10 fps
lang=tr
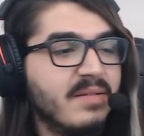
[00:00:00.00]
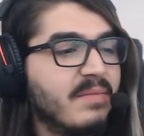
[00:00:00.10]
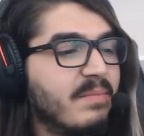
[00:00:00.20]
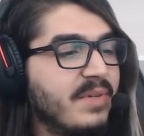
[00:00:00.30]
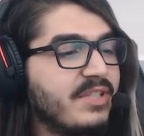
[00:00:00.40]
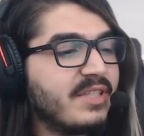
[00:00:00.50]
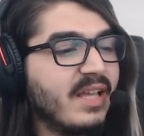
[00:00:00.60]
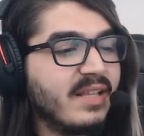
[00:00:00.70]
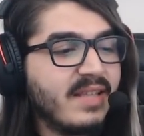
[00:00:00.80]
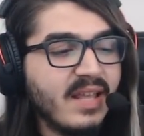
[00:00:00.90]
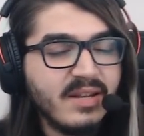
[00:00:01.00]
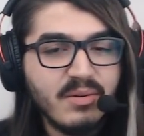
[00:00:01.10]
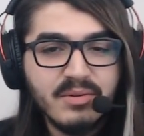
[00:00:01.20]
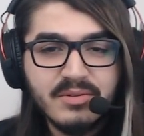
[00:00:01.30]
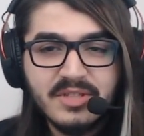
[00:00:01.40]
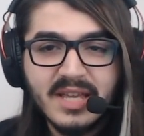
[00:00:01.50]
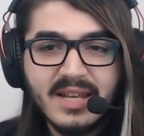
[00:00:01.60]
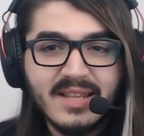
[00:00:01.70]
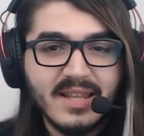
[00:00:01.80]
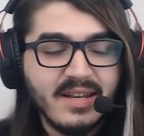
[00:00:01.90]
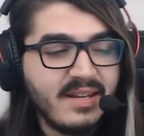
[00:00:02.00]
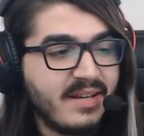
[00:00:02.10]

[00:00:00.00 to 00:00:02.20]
bıç dağıtan oyuncuya ne denir?